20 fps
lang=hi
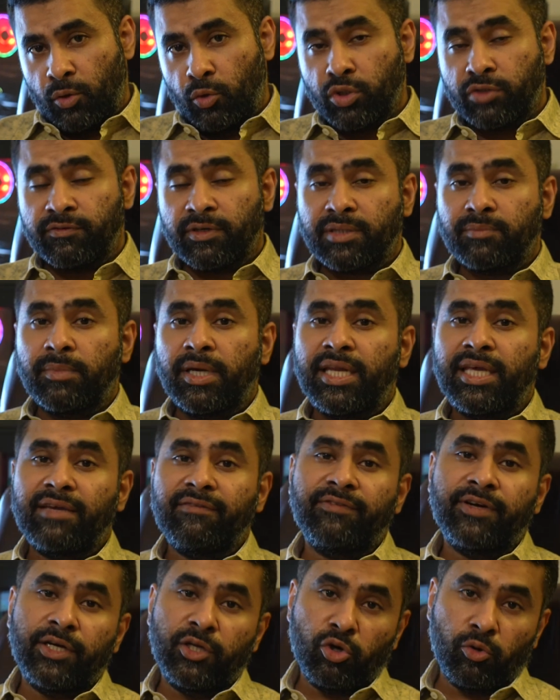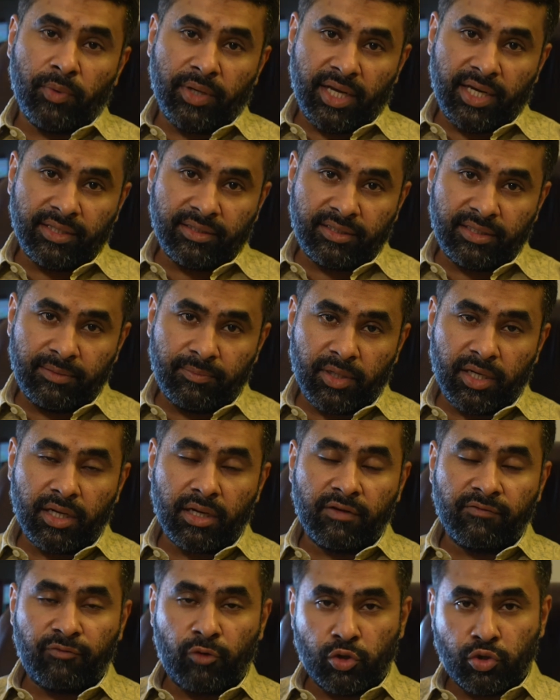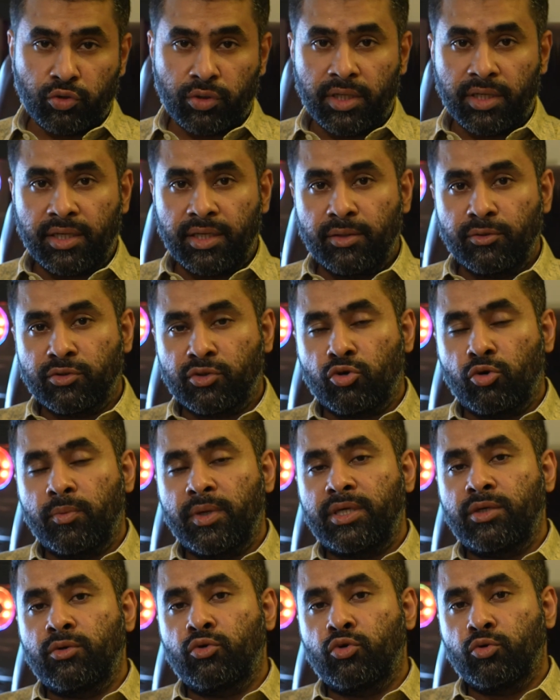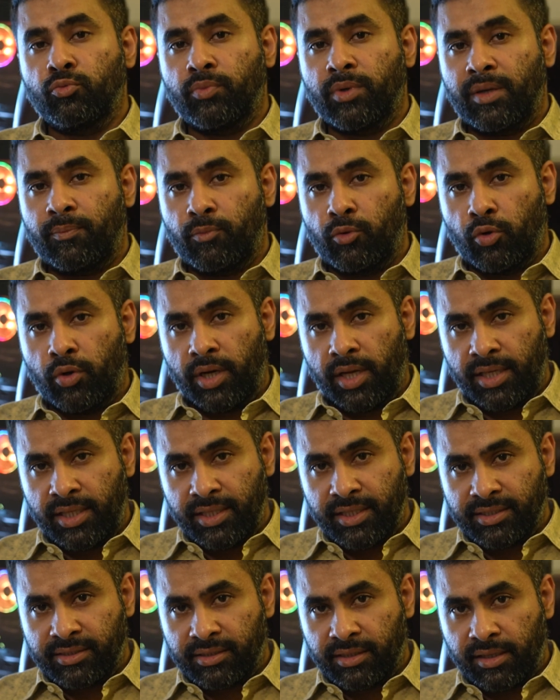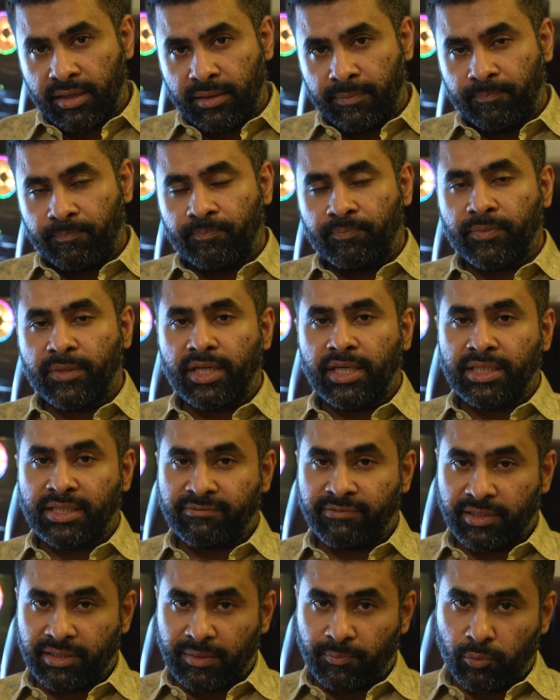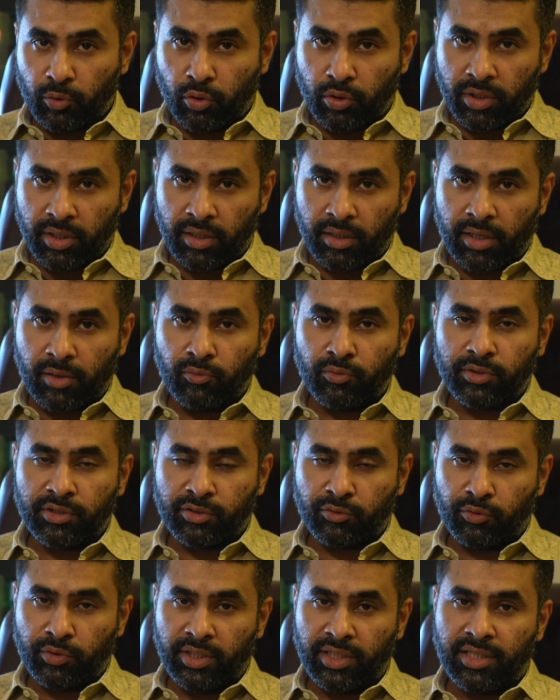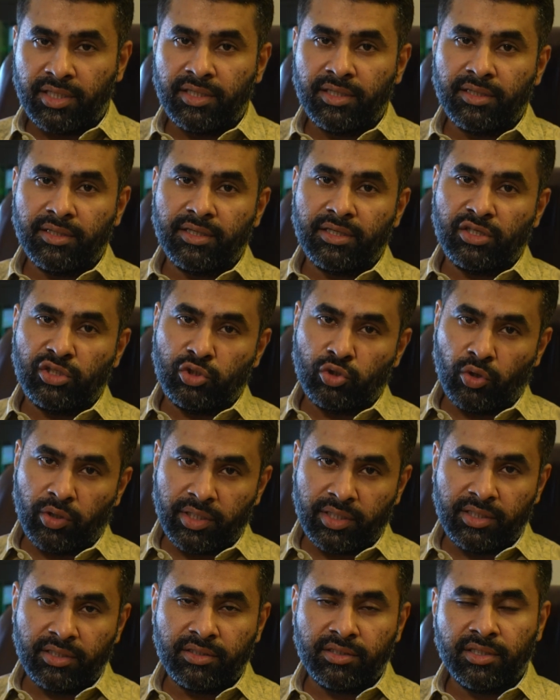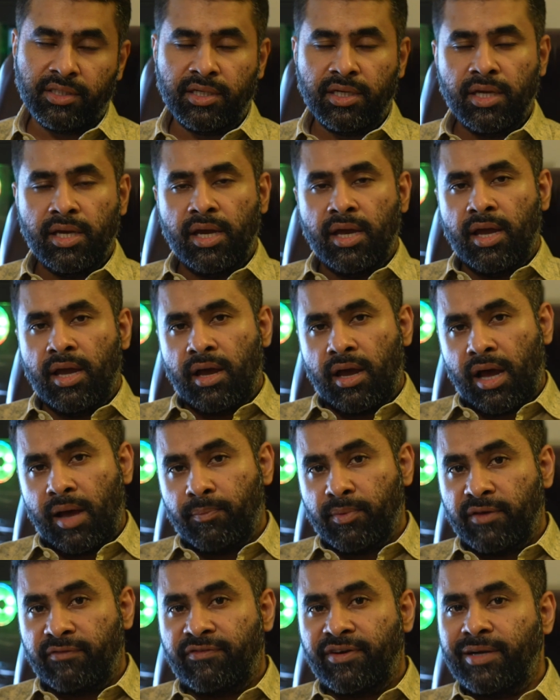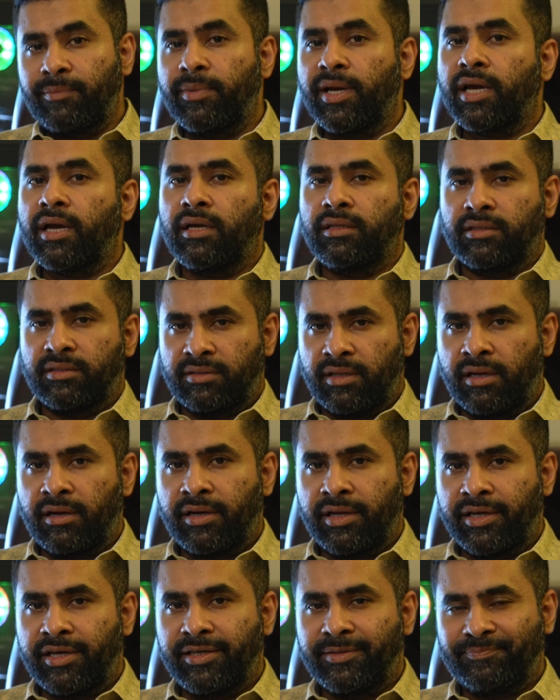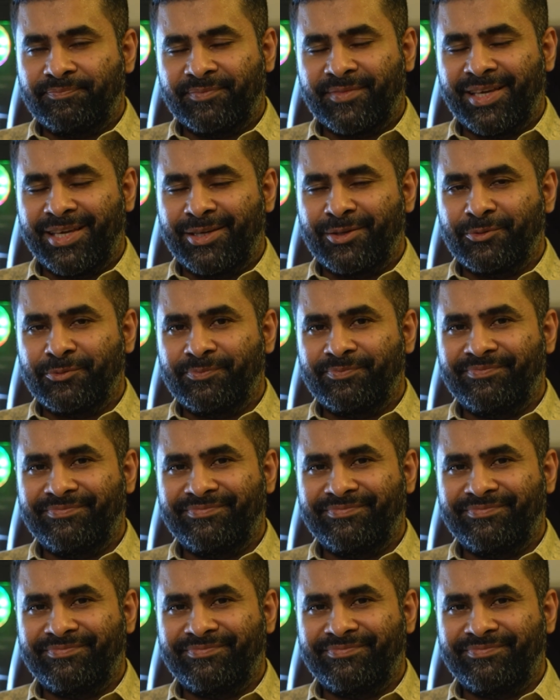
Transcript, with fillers: उस वक्त मैंने एक वीडियो बनाई थी मगर अनफॉर्चुनेटली उसको मैं यूट्यूब पर अपलोड नहीं कर सका इस वक्त अपलोड कर रहा हूँ इसको देखिए इन्जॉय कीजिए आपके फीडबैक का इंतज़ार रहेगा थैंक यू